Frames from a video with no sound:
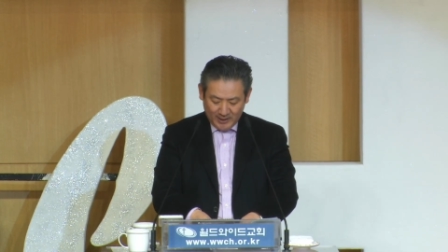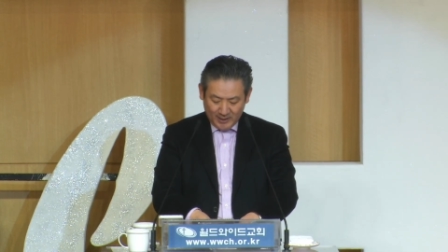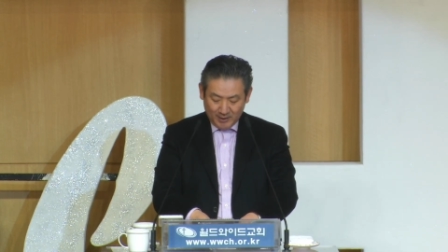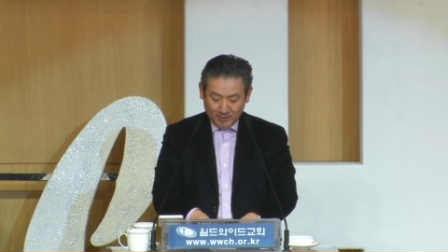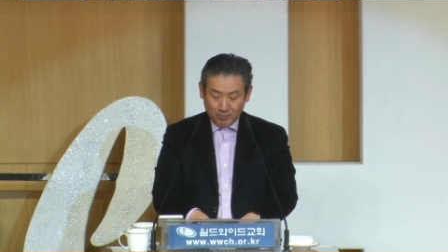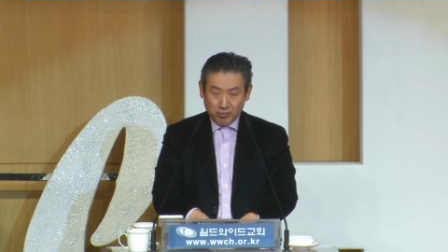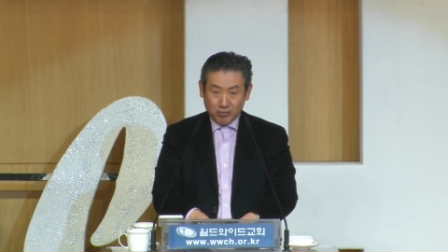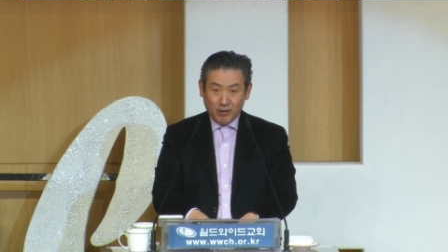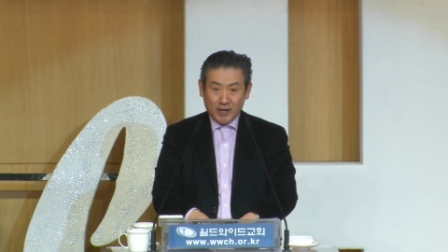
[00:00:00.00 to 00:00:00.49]

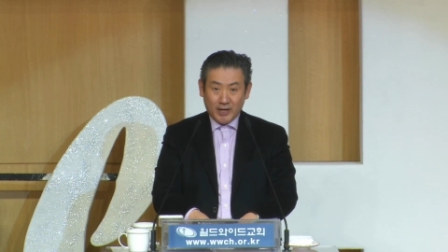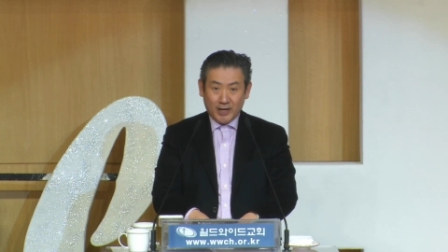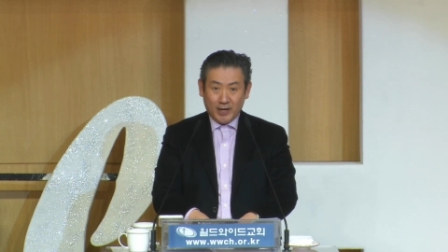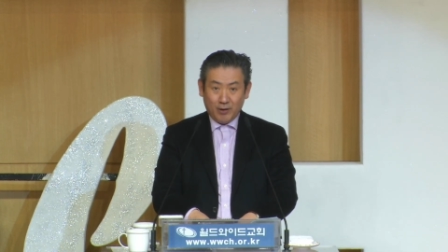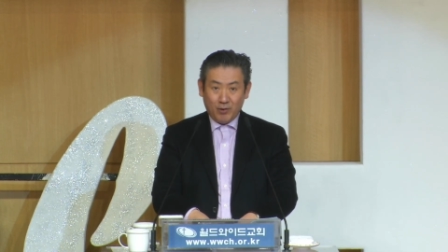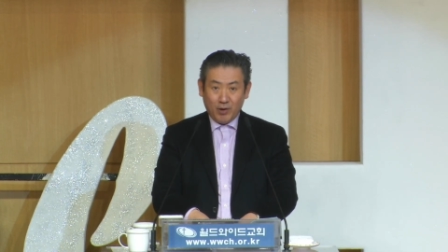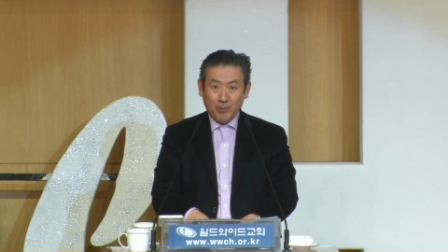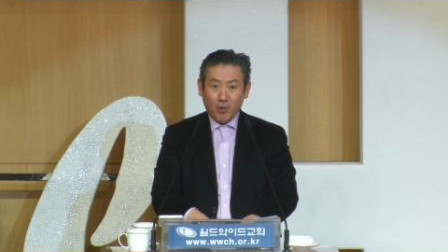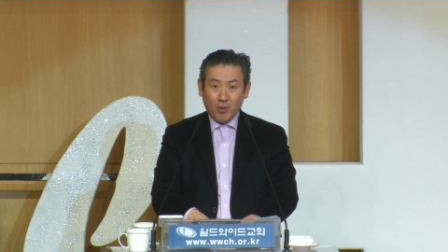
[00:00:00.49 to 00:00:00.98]
아,
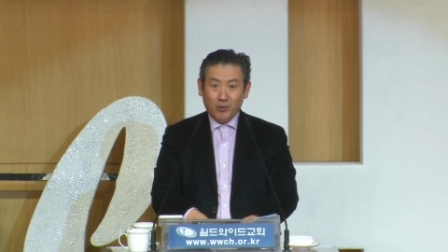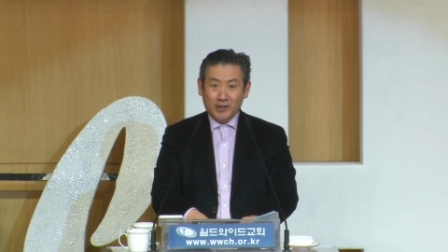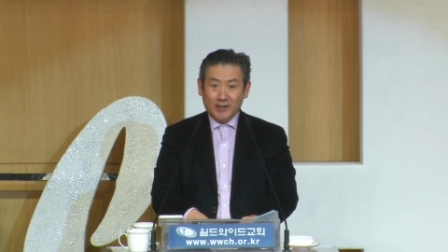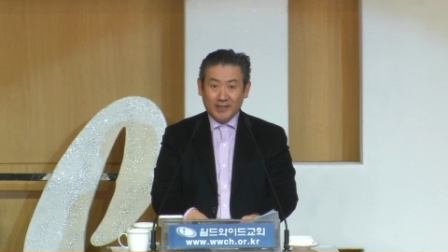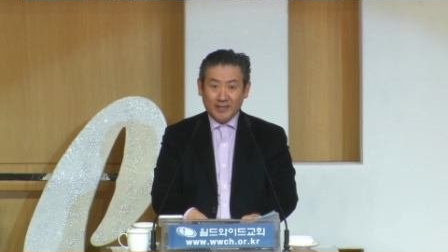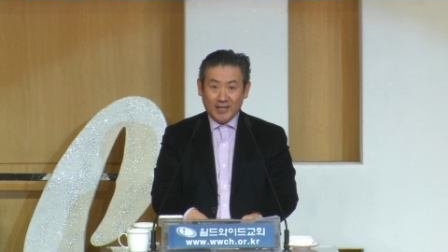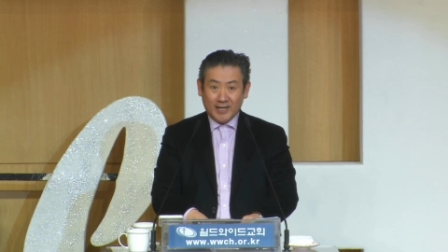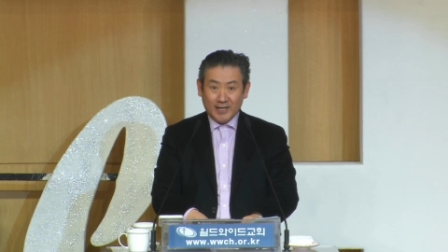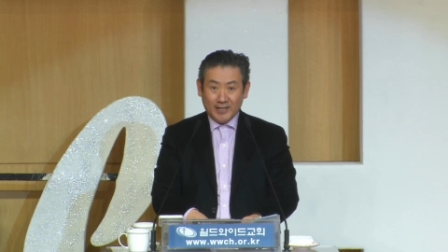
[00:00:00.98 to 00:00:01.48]
부활의
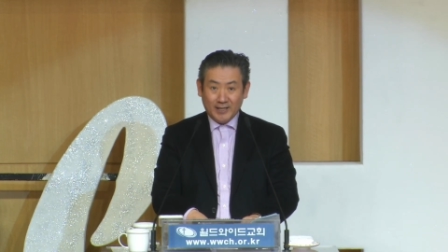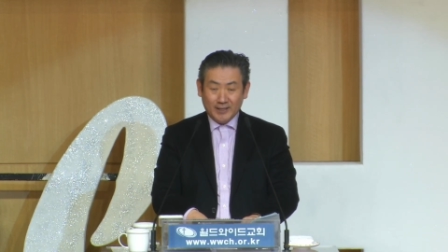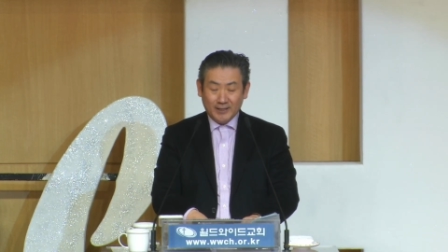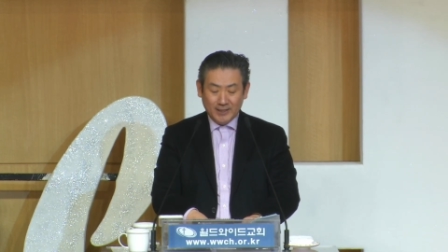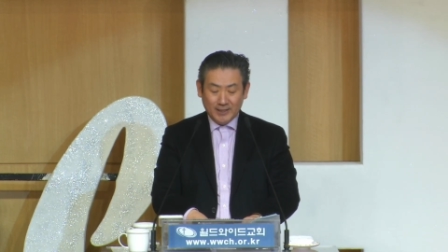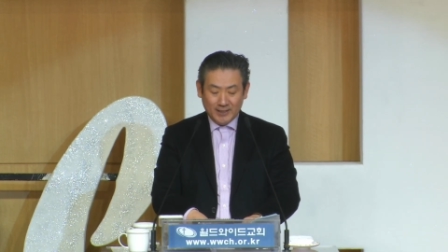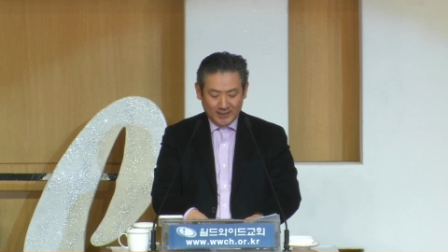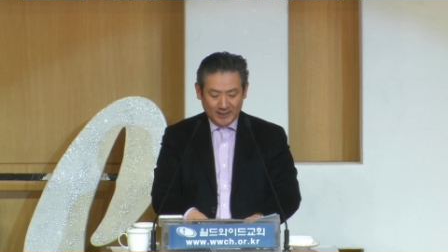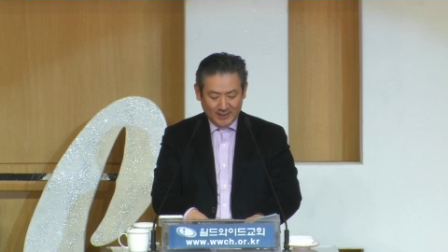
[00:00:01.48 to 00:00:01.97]
회복을
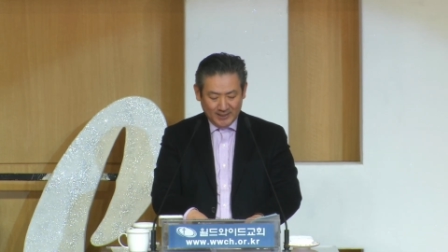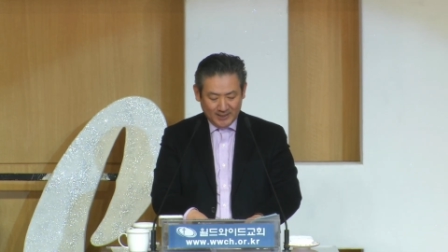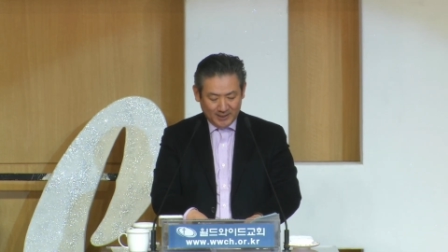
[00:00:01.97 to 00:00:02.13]
기다리는